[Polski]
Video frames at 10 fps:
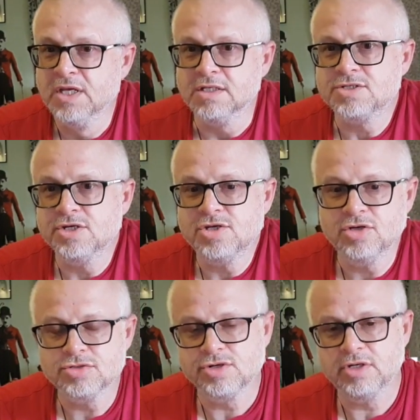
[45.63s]
Znaczy, jeśli
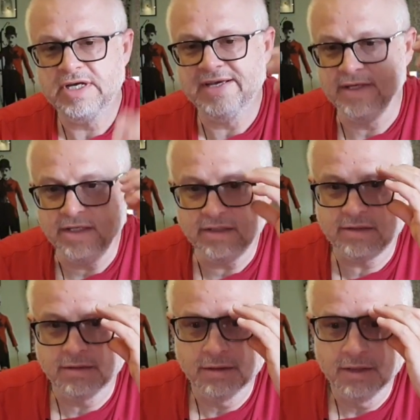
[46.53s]
chodzi o hejt,
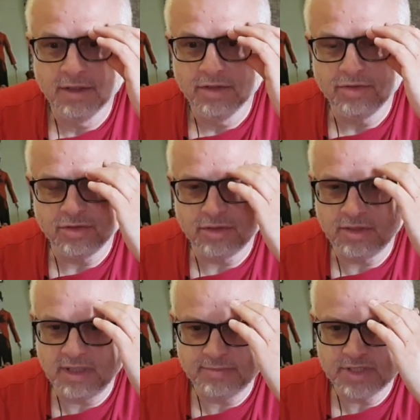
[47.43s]
to
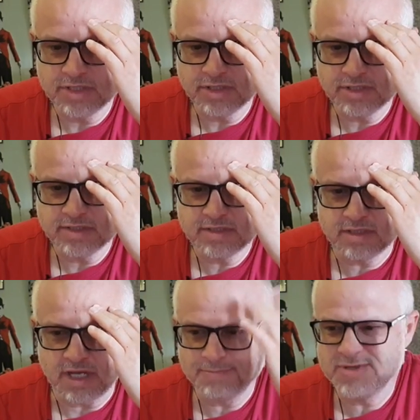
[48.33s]
dla mnie rzecz jest
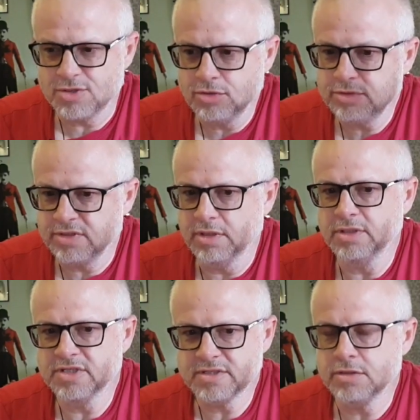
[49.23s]
absolutnie
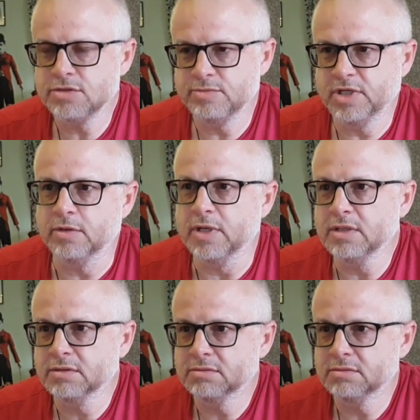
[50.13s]
niezrozumiała,